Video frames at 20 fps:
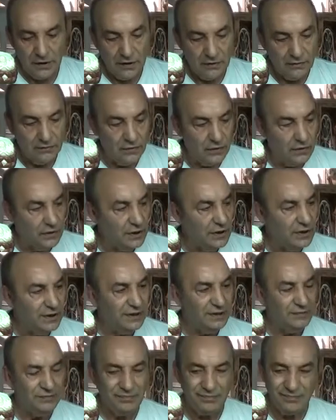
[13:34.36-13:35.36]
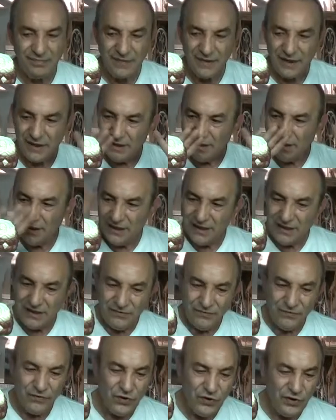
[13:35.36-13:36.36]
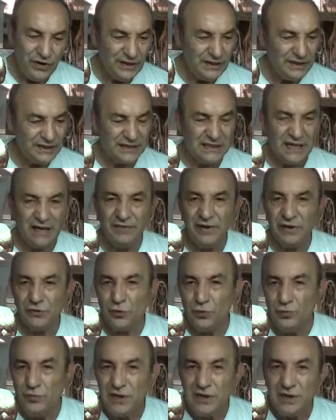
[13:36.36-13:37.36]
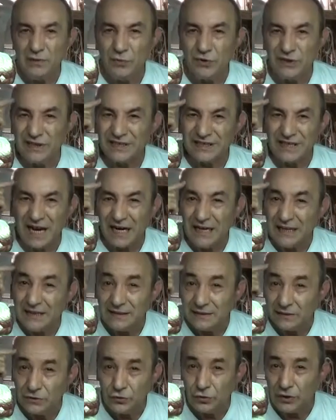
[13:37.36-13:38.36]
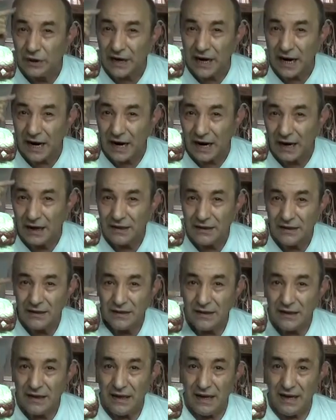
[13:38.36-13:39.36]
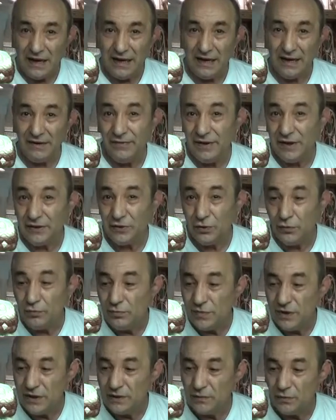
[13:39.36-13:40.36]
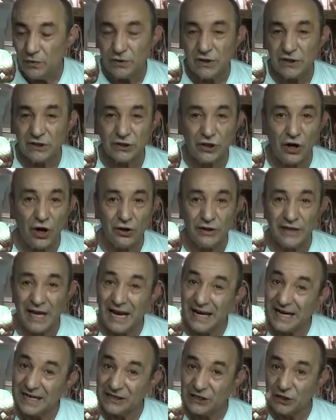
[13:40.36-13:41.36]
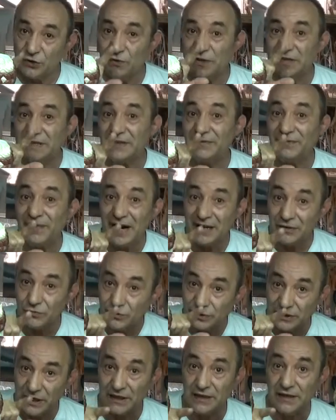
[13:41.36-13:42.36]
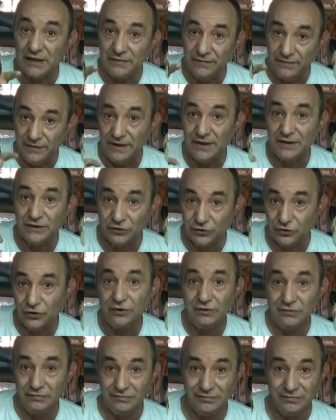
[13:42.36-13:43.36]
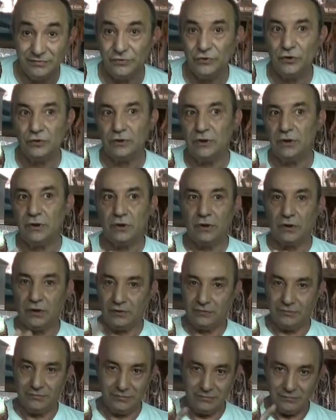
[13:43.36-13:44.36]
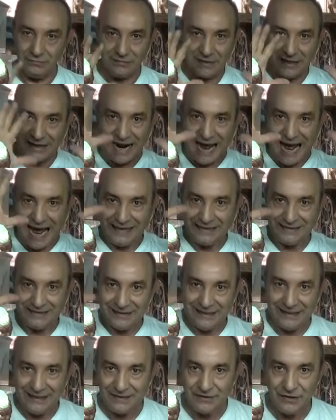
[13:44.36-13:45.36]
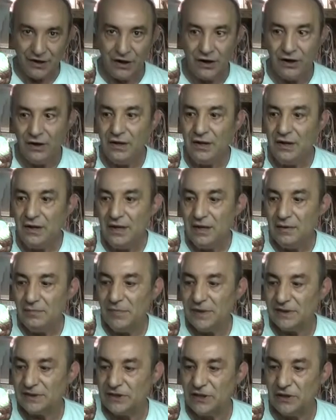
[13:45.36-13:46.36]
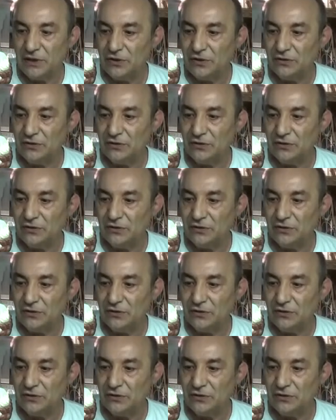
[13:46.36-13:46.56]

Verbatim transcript: Voi, voi se avete un minimo di sale in zucca e avete un minimo di sodio, anche se doveste fare un sacrificio, non dico grande, no? Ma se,